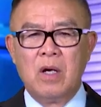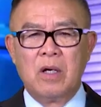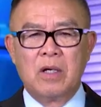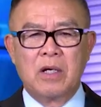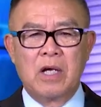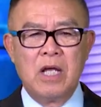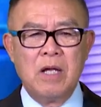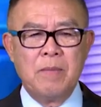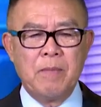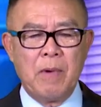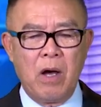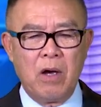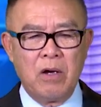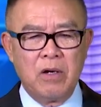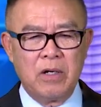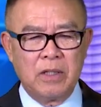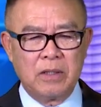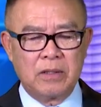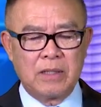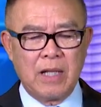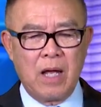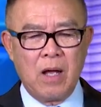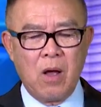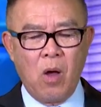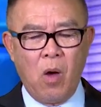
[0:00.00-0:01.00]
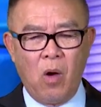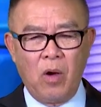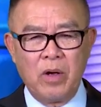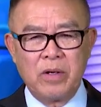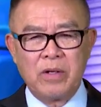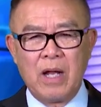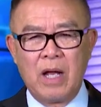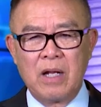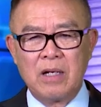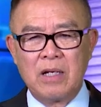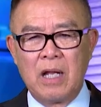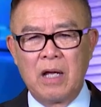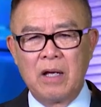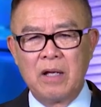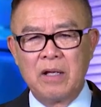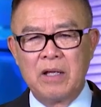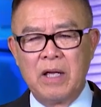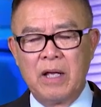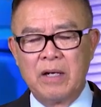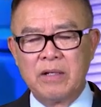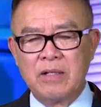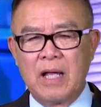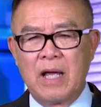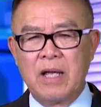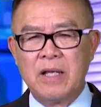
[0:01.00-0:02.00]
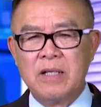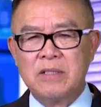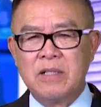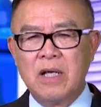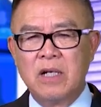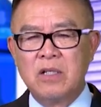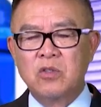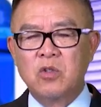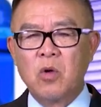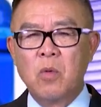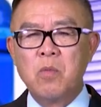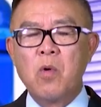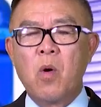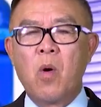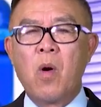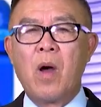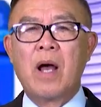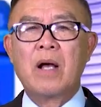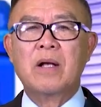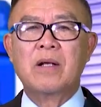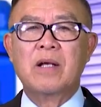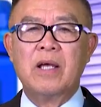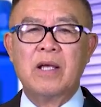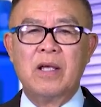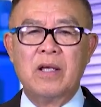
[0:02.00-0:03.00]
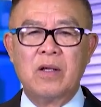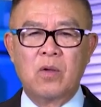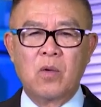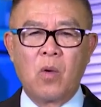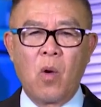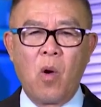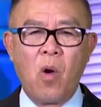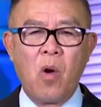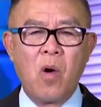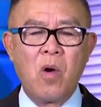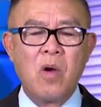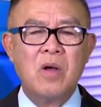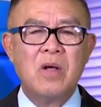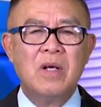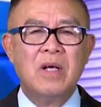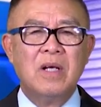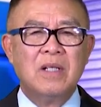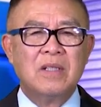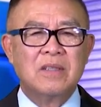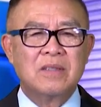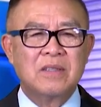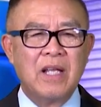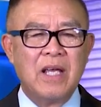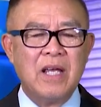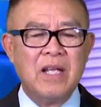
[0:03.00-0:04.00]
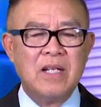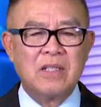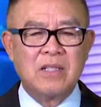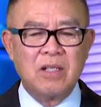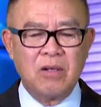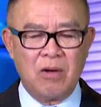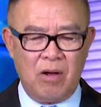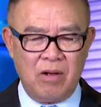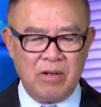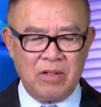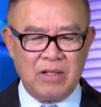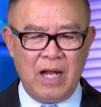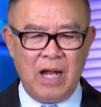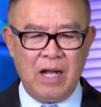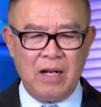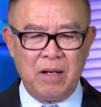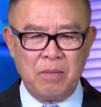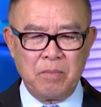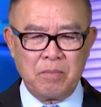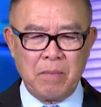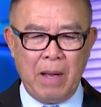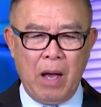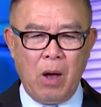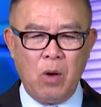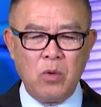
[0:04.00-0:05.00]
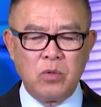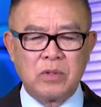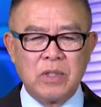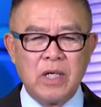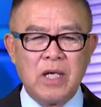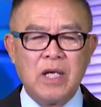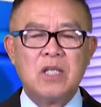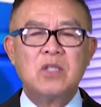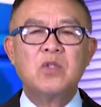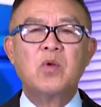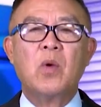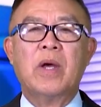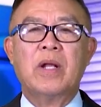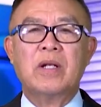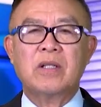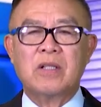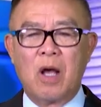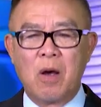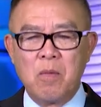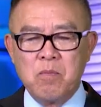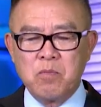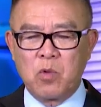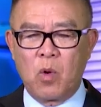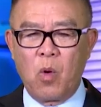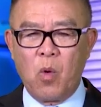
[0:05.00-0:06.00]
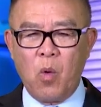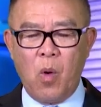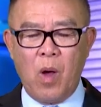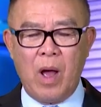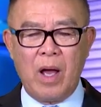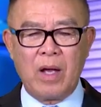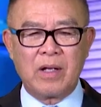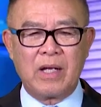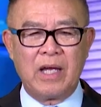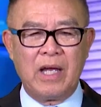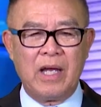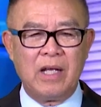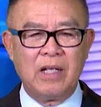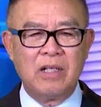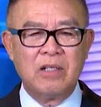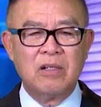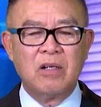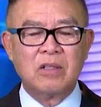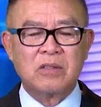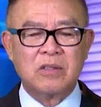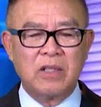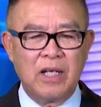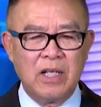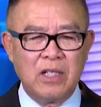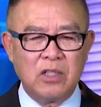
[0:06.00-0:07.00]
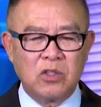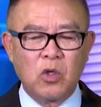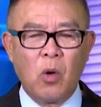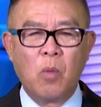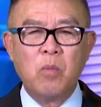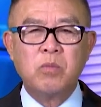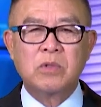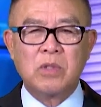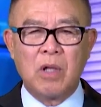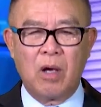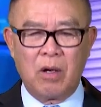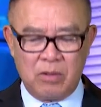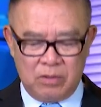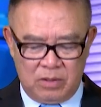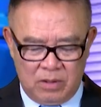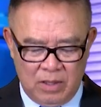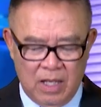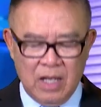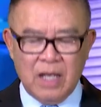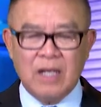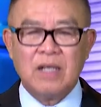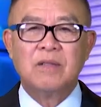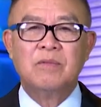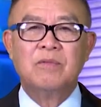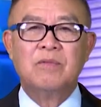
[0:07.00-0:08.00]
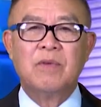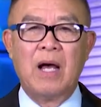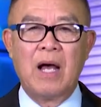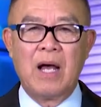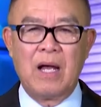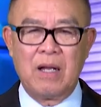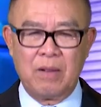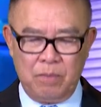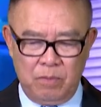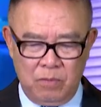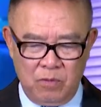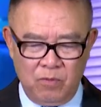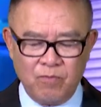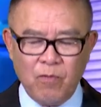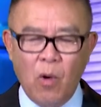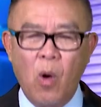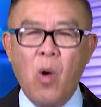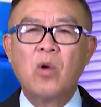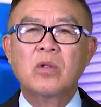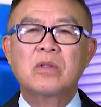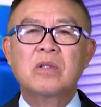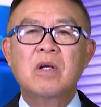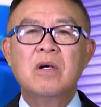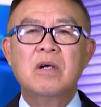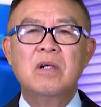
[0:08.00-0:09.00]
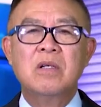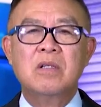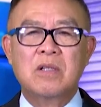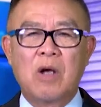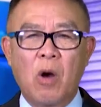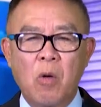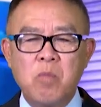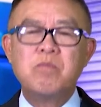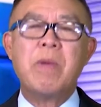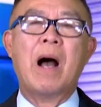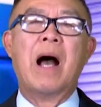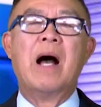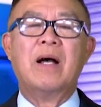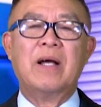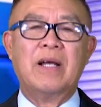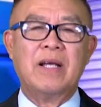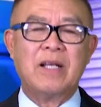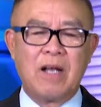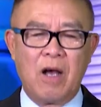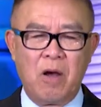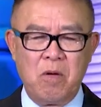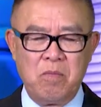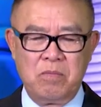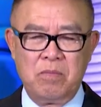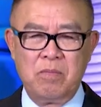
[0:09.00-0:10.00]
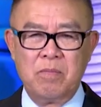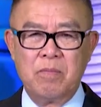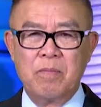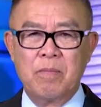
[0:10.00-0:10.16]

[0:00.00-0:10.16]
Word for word: Khi mà người ta hỏi rằng là hiện nay dân chúng Hoa Kỳ có tin tưởng rằng báo chí truyền thông của Hoa Kỳ đưa tin trung thực và vô tư công bằng hay không?